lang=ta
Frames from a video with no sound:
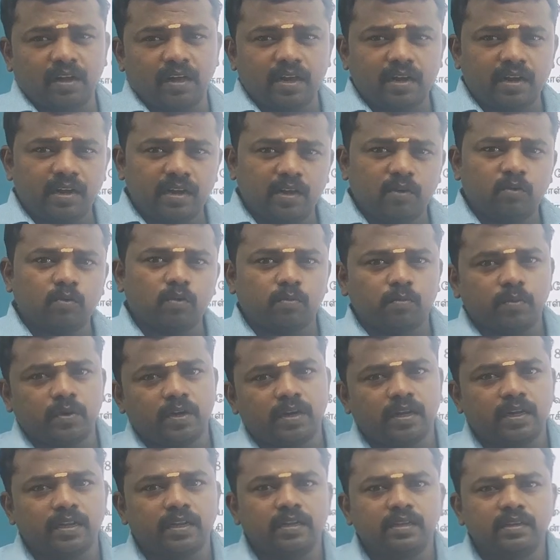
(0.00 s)
ஆறு நாள் ஒர்க்
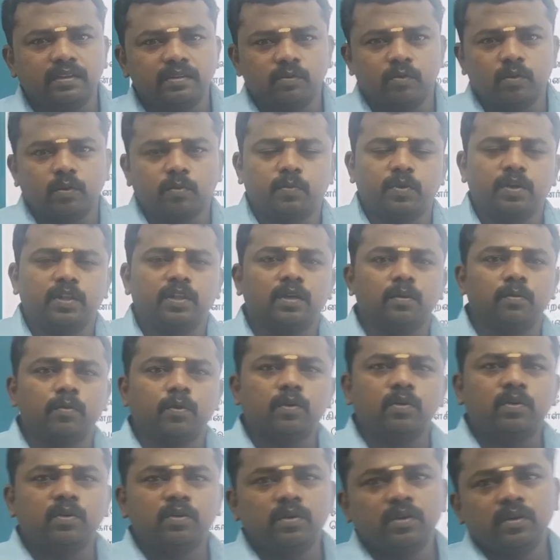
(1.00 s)
பண்ணுறாரு ஒர்க்
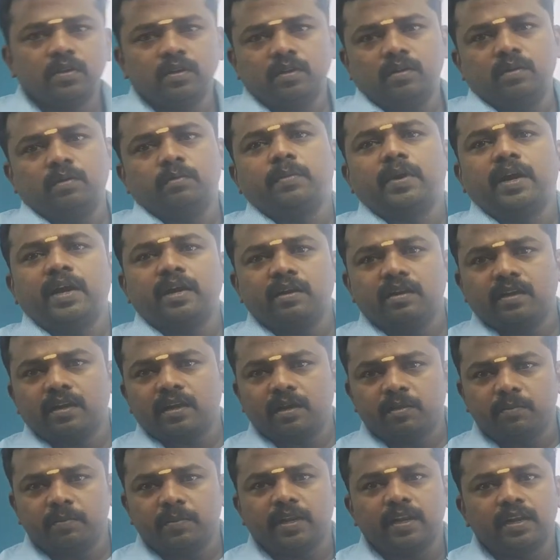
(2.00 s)
பண்ணதுக்கப்புறம் மேன்
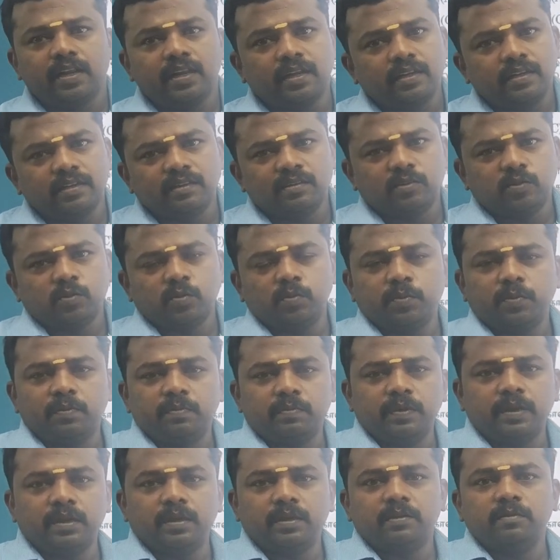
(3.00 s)
கிளம்பிடுறாரு ஸோ
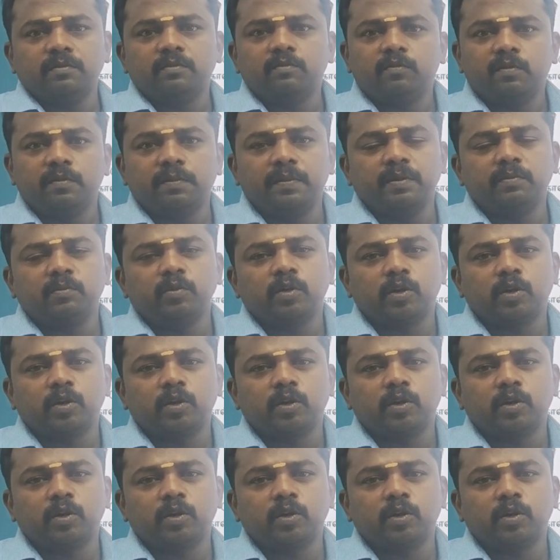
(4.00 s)
விமன்